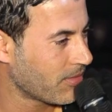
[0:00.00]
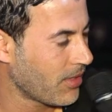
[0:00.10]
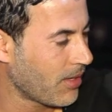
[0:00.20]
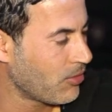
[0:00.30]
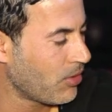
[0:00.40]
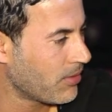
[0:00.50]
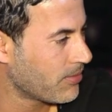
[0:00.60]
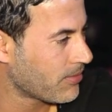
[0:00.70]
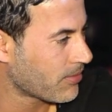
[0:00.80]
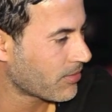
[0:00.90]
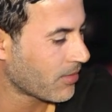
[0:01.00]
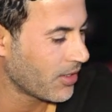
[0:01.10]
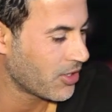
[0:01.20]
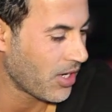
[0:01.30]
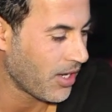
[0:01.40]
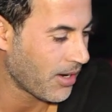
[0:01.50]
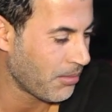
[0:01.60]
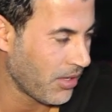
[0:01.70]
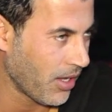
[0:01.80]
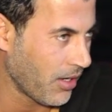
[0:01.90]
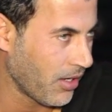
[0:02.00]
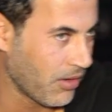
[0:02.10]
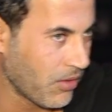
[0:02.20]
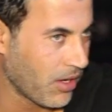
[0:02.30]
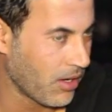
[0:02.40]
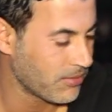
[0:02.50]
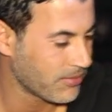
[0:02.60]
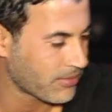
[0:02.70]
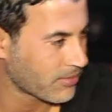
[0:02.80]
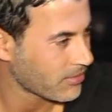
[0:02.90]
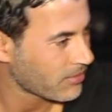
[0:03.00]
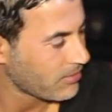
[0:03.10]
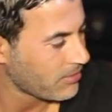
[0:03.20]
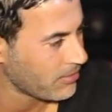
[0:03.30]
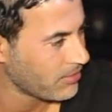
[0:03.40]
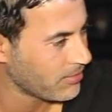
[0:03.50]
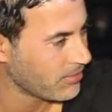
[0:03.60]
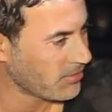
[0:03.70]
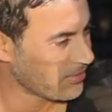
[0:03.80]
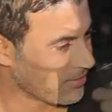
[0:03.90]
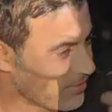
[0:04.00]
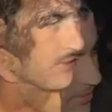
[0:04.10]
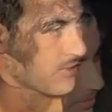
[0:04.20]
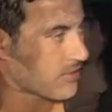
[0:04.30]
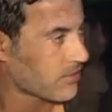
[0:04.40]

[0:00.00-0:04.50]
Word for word: الحمد ان شاء الله ربي يهنيكم امين يا ربي آه